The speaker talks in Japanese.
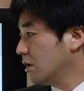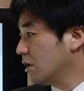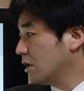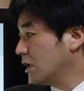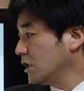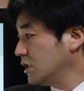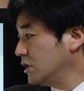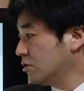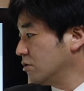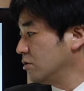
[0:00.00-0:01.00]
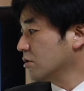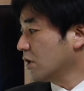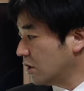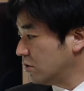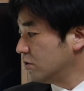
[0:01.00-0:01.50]
え家賃収入
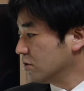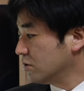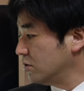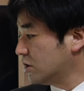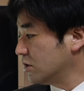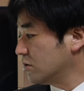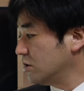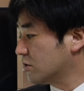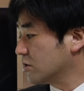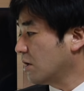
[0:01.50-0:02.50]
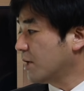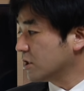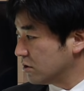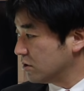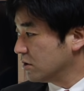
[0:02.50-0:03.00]
が減る、空室率が
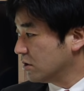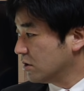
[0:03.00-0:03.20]
増す、